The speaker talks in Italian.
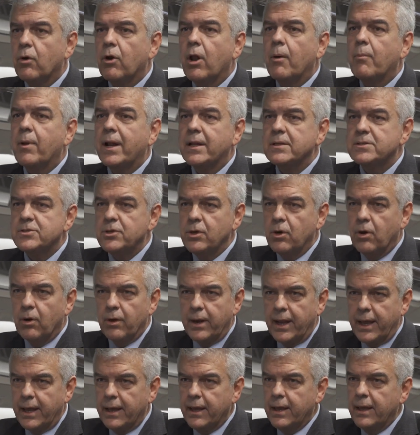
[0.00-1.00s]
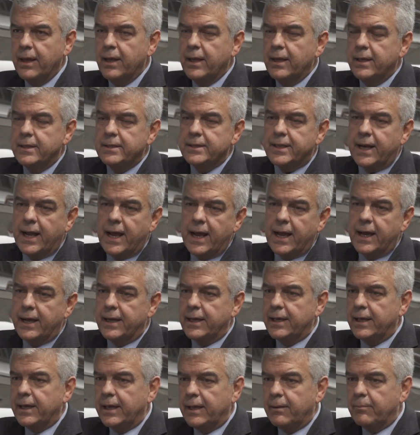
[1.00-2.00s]
collaborazione tra
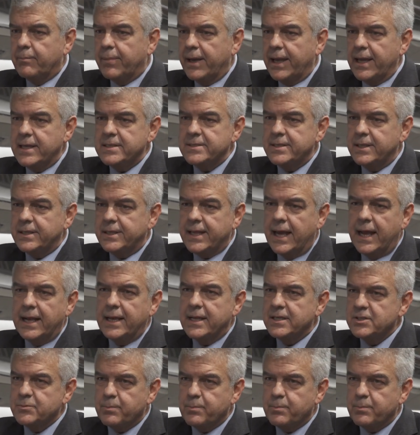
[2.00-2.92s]
i paesi Italia e